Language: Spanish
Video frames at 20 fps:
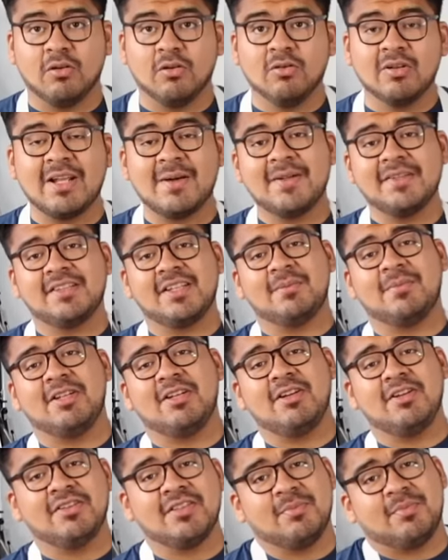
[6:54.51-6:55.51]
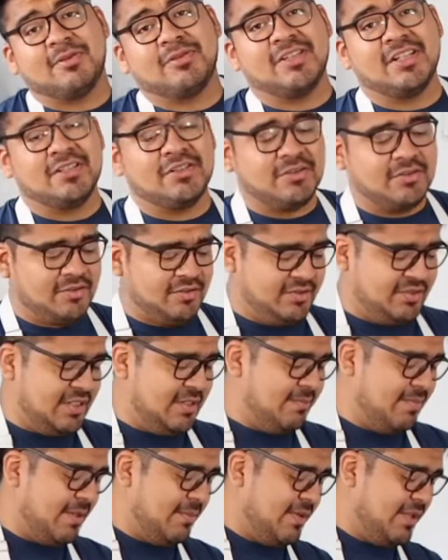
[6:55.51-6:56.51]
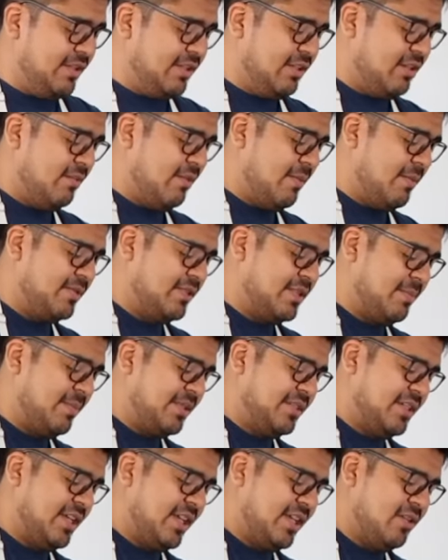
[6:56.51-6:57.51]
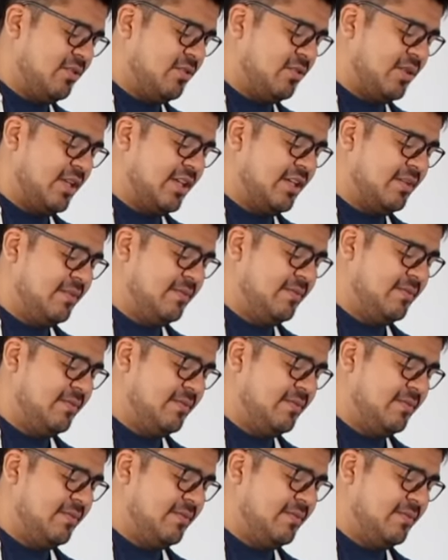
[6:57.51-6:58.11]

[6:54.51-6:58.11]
Una vez terminado este proceso, simplemente lo vamos a pasar a escurrir